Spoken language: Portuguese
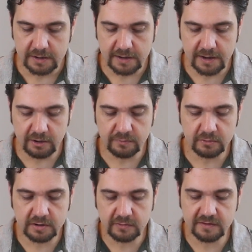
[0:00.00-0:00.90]
É, e uma
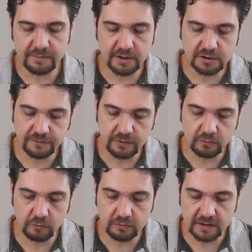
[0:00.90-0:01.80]
outra coisa também que
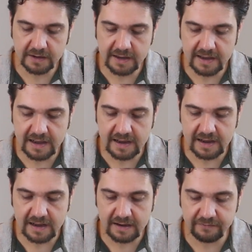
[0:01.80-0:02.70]
dificulta né,
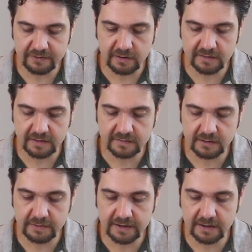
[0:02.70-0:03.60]
a, a
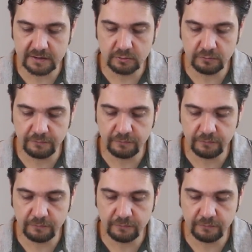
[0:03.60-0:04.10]
visualização é que no